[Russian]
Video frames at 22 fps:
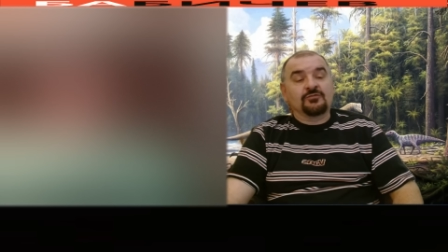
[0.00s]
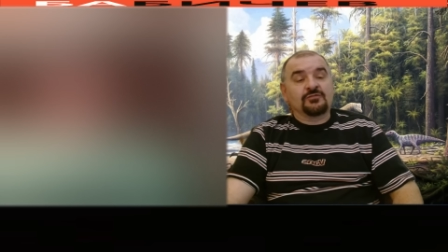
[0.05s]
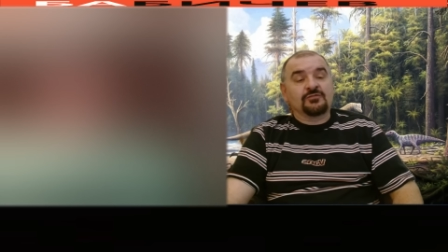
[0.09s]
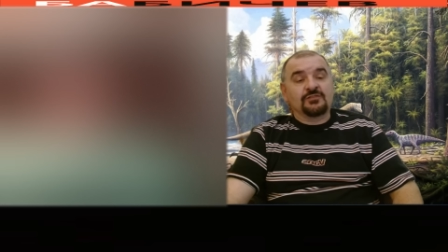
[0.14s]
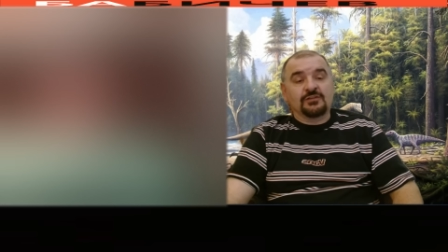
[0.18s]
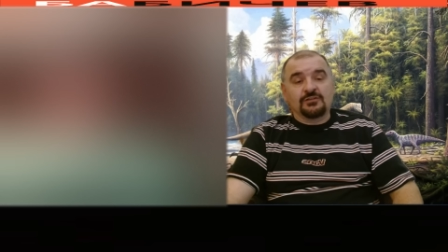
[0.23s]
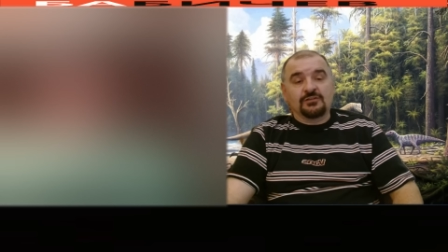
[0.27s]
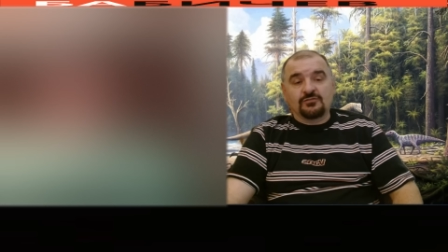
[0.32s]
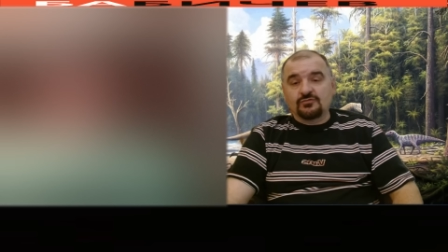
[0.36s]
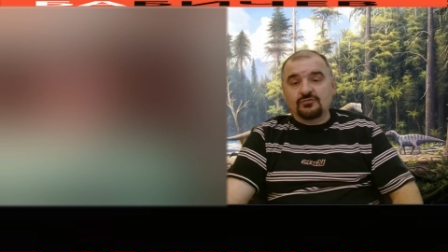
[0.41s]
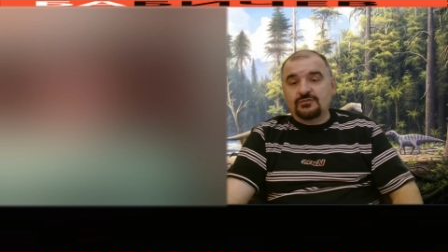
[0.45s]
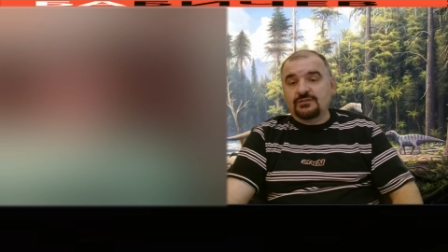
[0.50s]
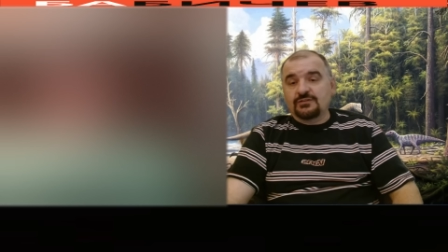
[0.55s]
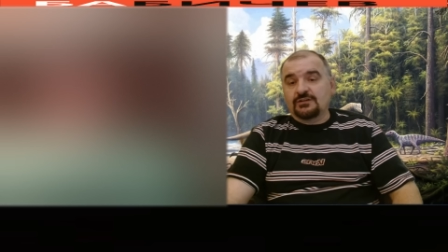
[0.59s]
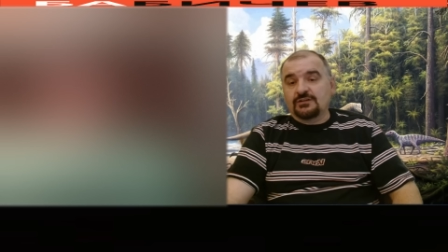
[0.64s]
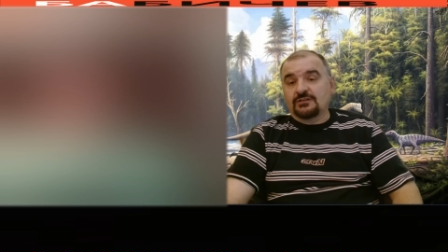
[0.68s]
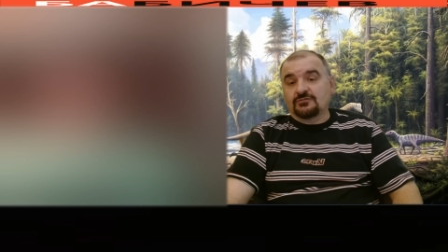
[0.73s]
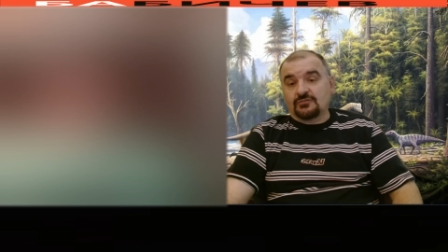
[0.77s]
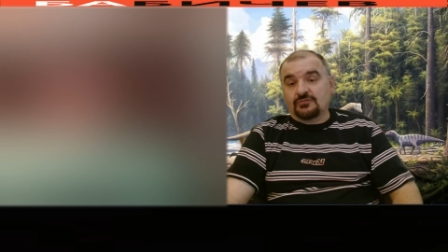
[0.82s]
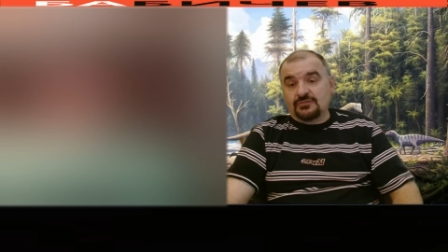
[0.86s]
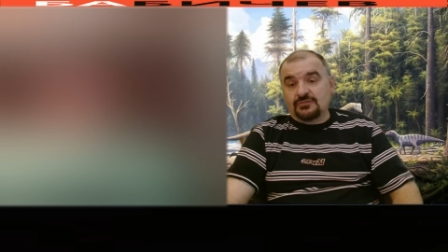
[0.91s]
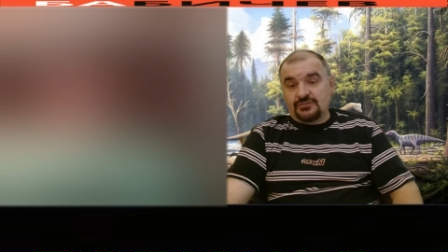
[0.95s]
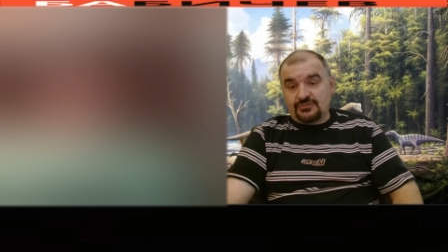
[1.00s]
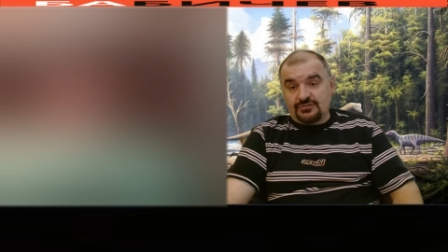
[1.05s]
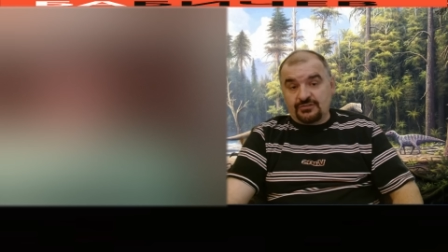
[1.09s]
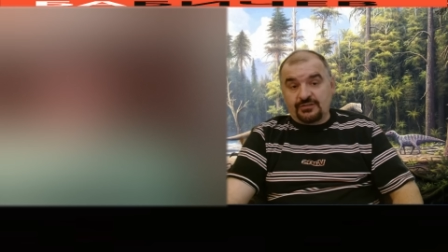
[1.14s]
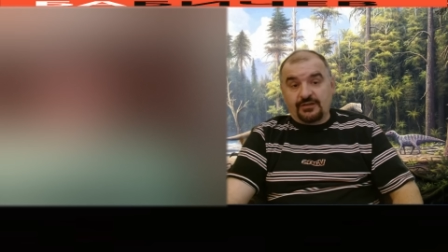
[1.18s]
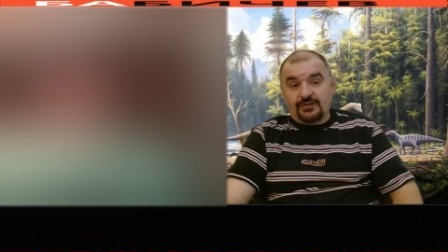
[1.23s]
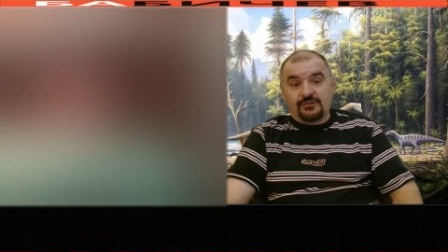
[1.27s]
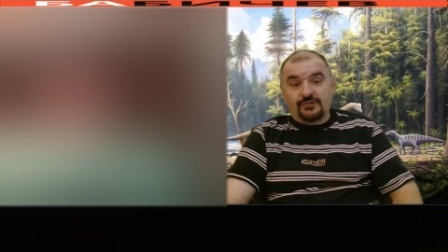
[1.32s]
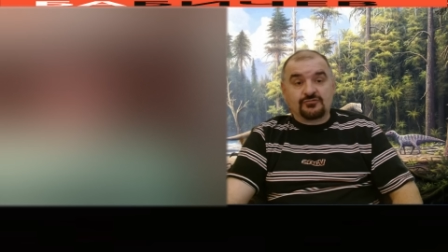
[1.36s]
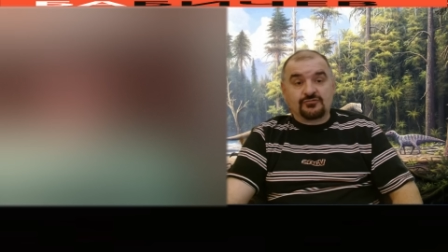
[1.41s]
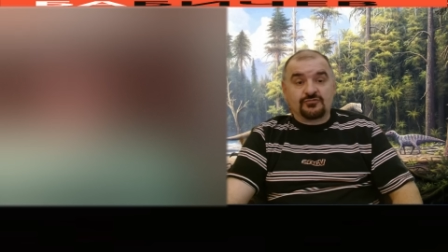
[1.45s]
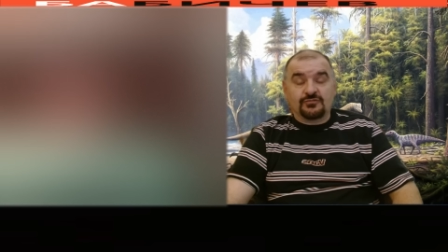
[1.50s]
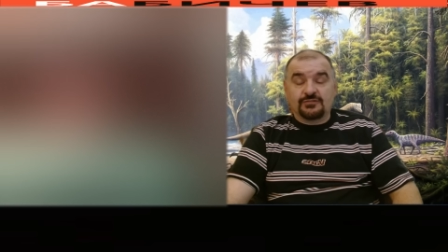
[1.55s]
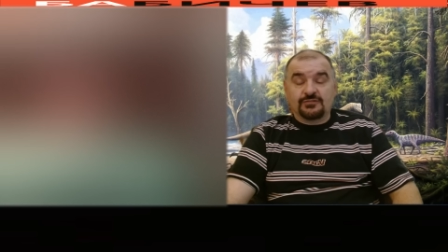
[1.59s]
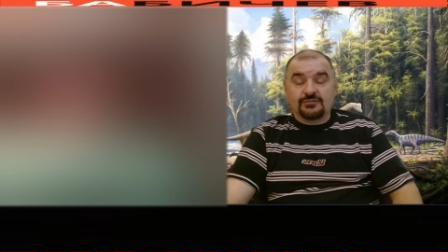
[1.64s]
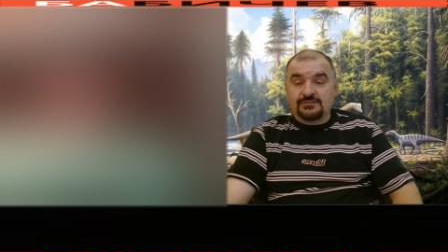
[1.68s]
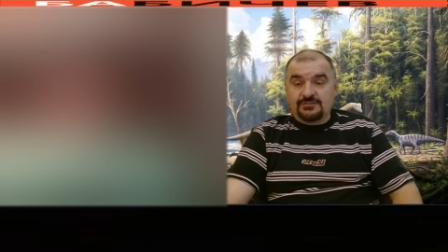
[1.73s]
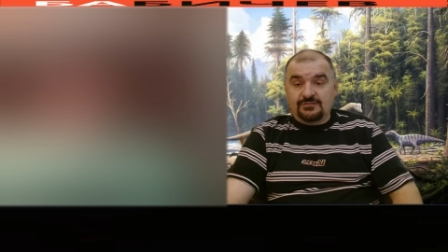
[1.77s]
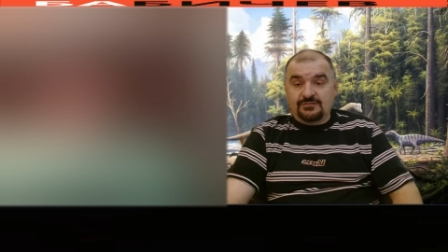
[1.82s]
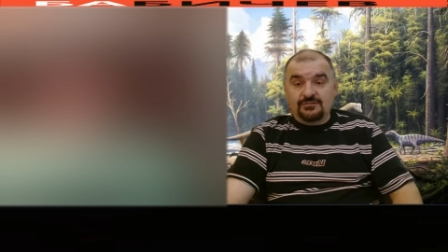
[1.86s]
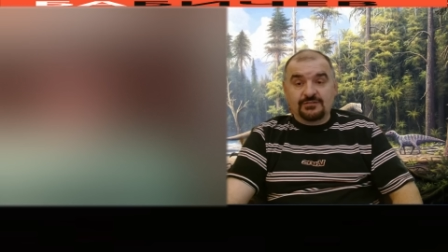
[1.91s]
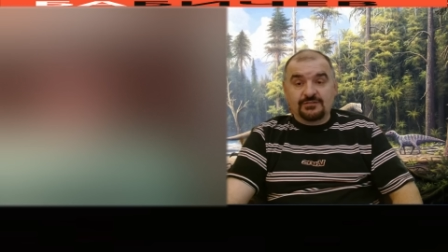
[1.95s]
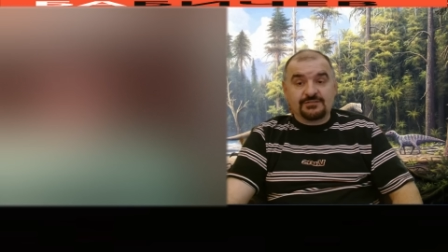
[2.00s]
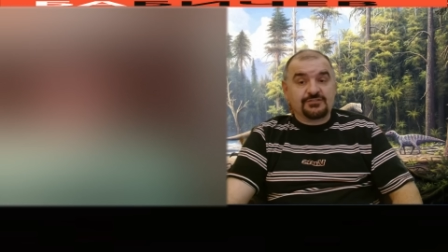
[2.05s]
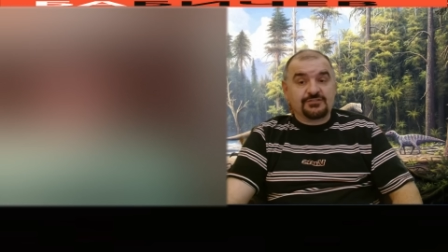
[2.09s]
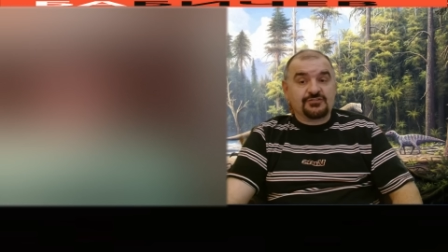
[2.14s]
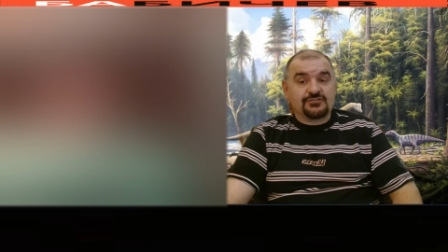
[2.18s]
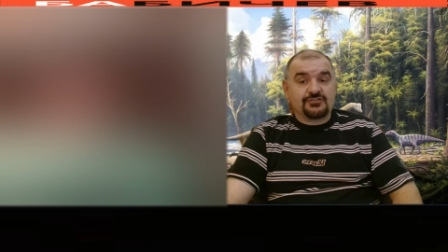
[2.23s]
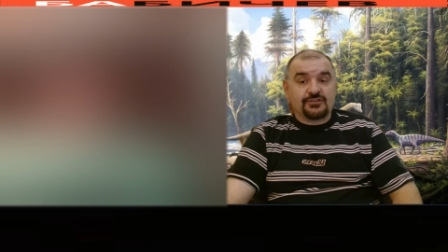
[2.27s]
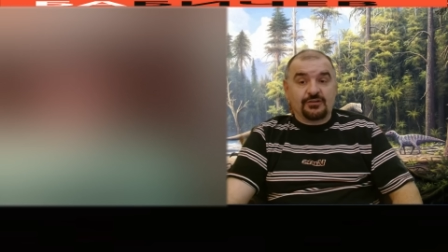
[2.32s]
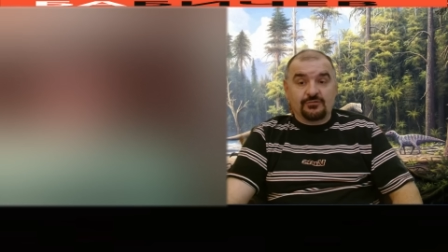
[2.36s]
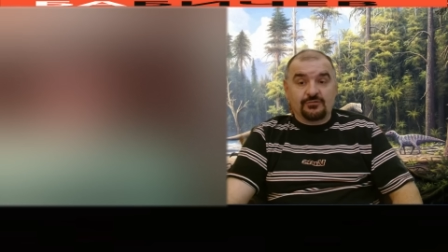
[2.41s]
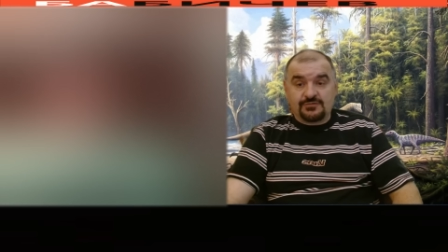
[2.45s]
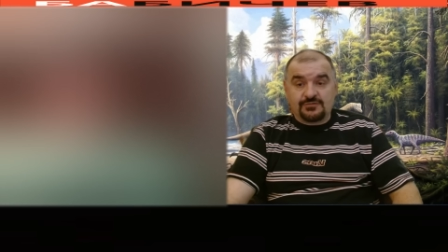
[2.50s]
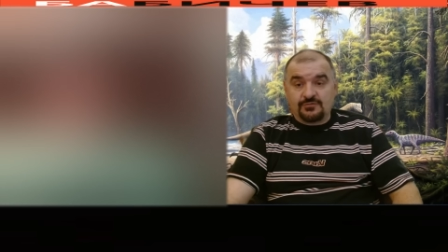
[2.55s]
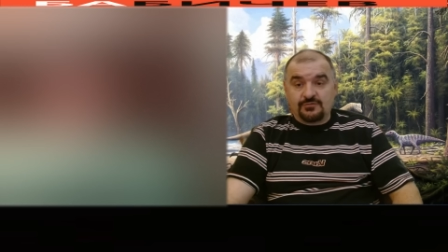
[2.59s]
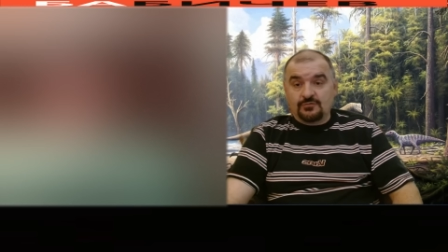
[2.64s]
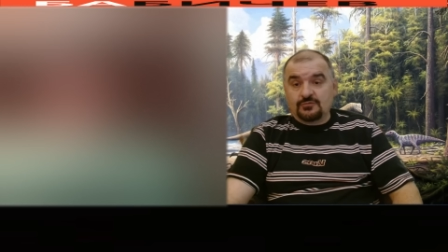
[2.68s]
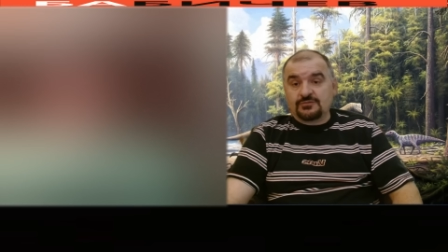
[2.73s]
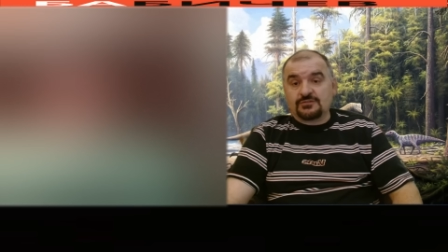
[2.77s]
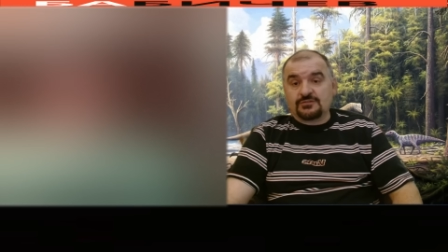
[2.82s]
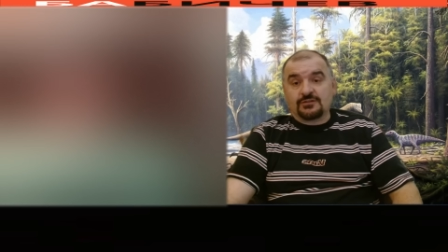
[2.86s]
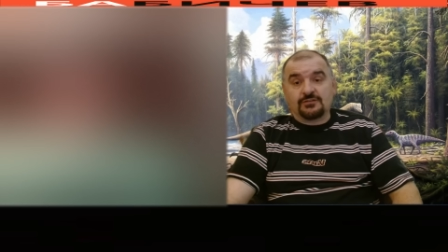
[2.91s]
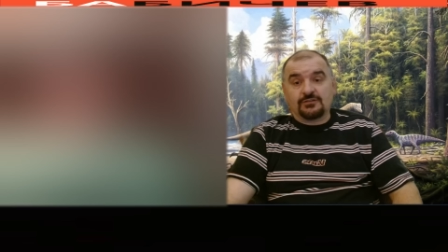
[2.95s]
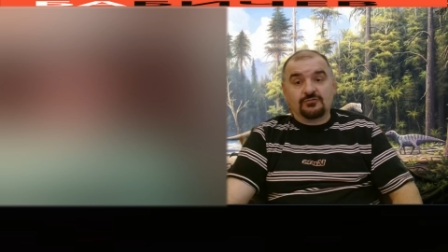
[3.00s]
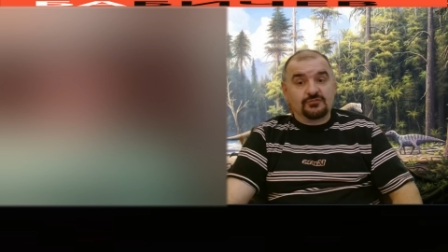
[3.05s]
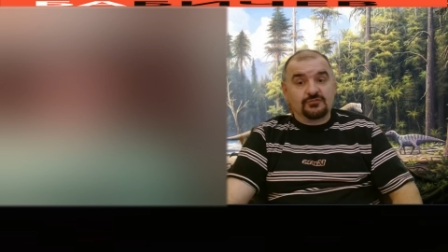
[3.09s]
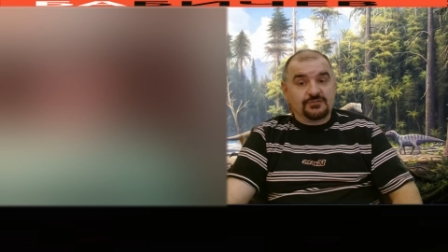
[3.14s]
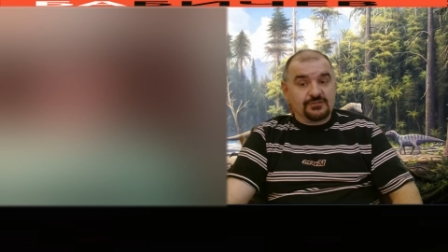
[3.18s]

те люди, которые считают, что они действительно защищают свою страну,